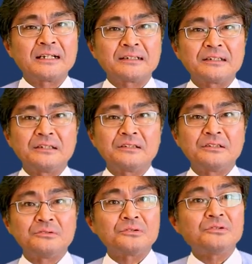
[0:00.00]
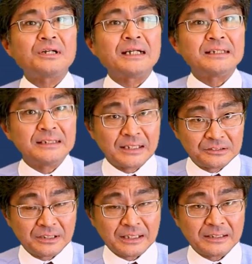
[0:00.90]
角形っていうことが言え
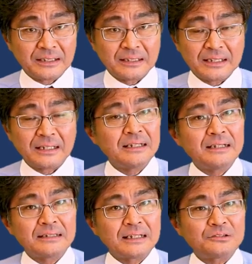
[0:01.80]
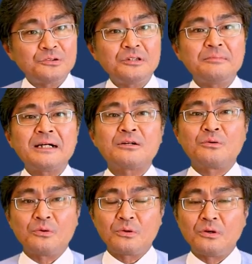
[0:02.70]
るわけだから、例えば
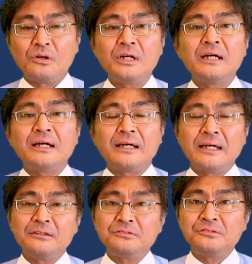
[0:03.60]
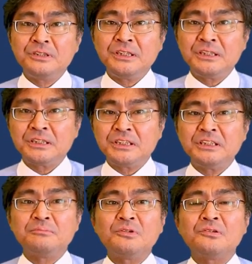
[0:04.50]
ここ、
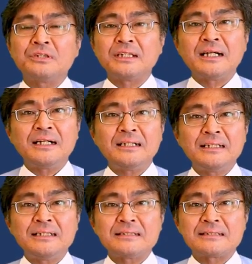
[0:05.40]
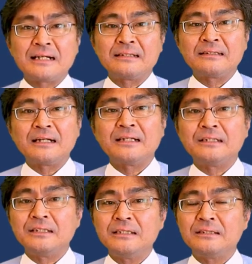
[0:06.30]
FEC もやはり3
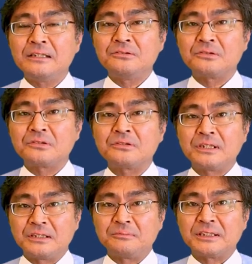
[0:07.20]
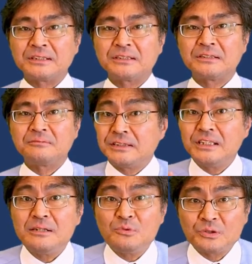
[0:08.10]
対2っていうことになります。
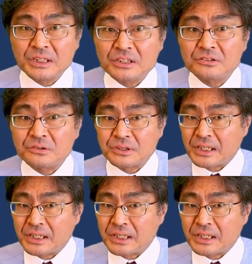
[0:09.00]
じゃあもうできるよ